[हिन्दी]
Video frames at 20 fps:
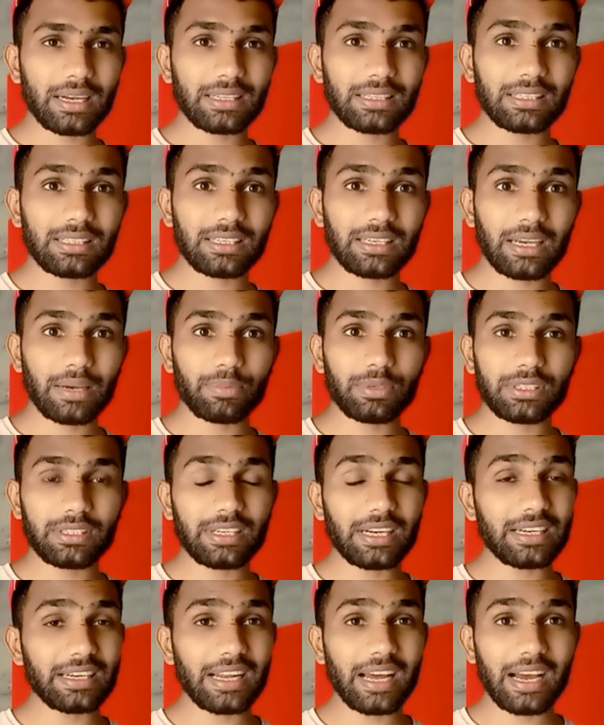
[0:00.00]
करती थी कभी
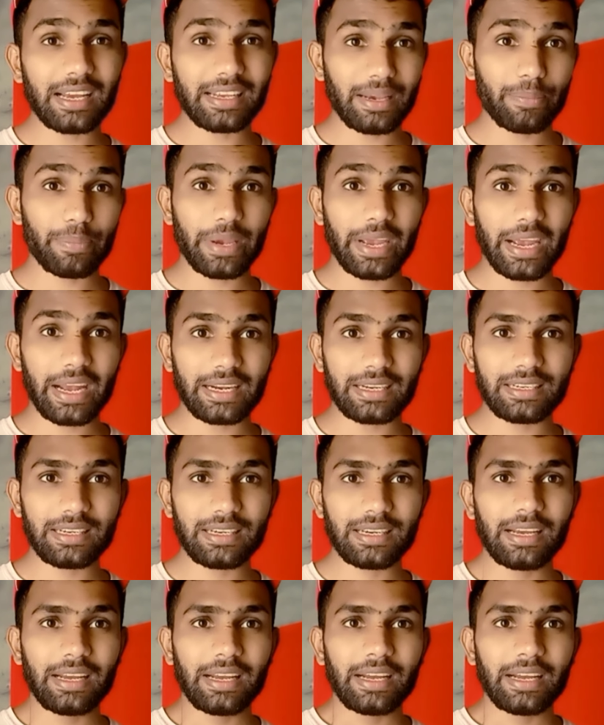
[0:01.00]
डंडा या पैड